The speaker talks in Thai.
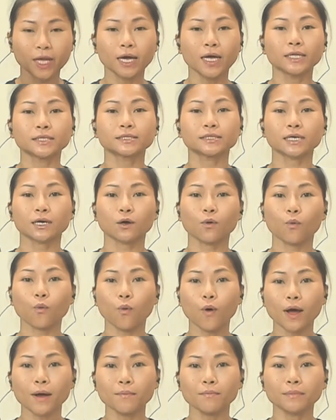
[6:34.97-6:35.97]
จะค
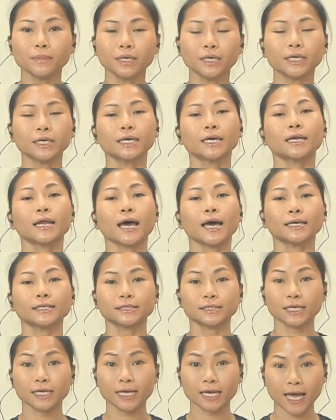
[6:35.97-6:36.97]
ว่ำมือก็ได้
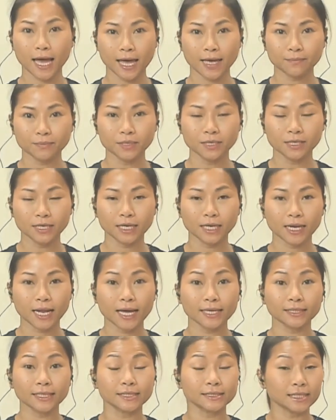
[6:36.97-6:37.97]
จะหงายมือก็ได้
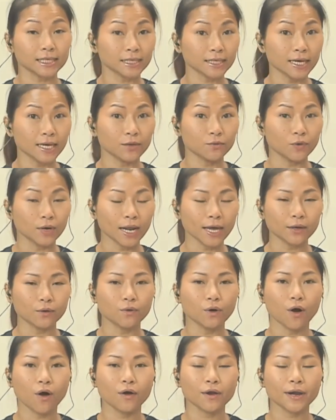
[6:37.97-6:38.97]
แต่สังเกตหัวไหล่กู
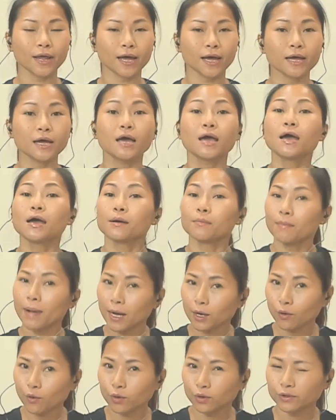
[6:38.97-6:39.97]
อ้อนะ บาง
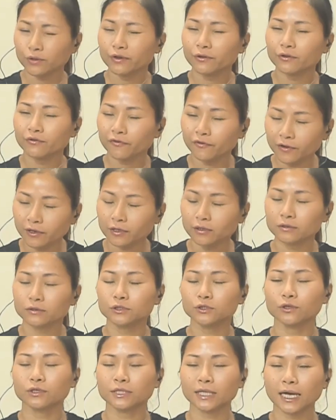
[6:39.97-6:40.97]
คนฝึกจ
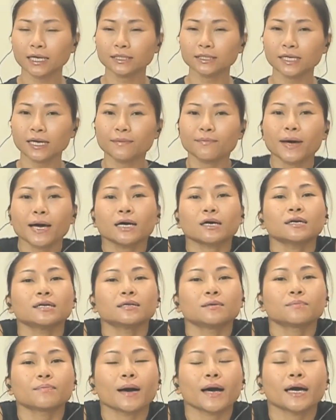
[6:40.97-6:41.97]
นตั้งใจมากเกิน
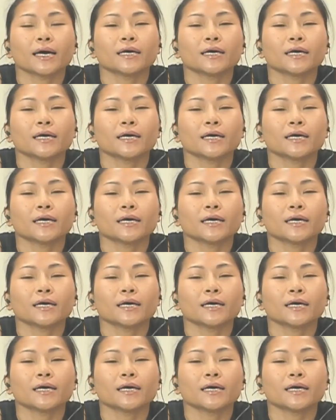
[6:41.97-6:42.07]
ไป